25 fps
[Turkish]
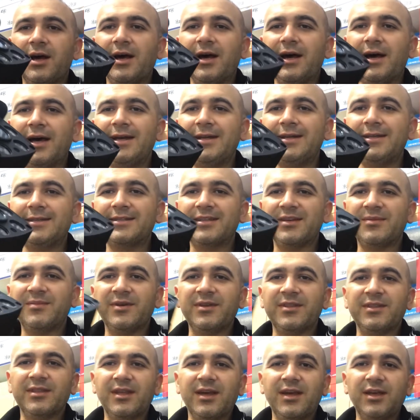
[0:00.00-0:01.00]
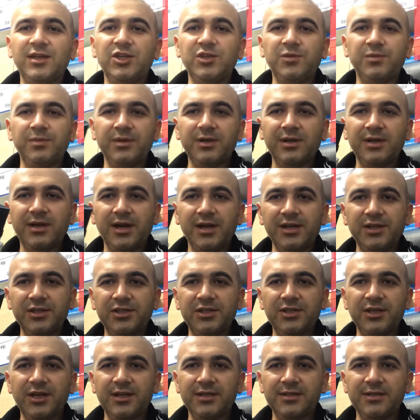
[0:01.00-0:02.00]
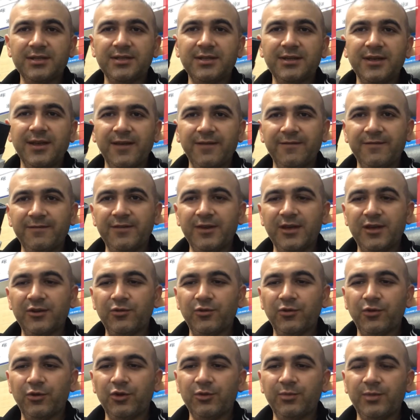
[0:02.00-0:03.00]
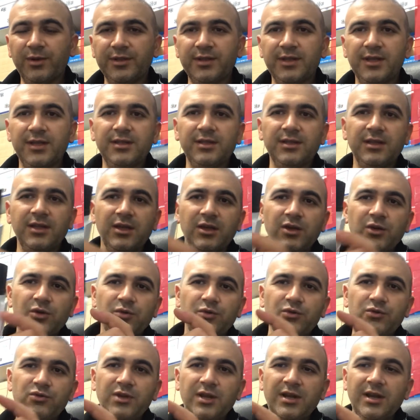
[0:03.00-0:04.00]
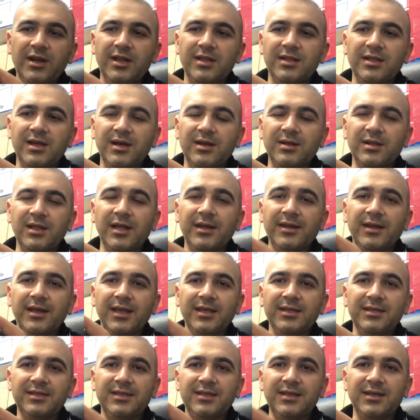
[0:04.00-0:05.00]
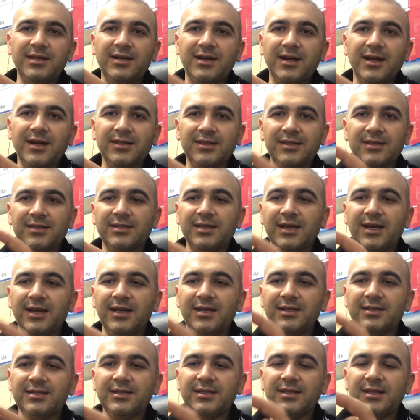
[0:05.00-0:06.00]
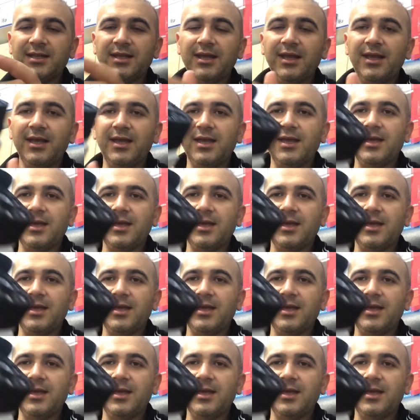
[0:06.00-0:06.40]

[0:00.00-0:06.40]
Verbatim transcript: Aynı zamanda hiçbir kayıt cihazı NVR olmadan üzerine takılan SD kart sayesinde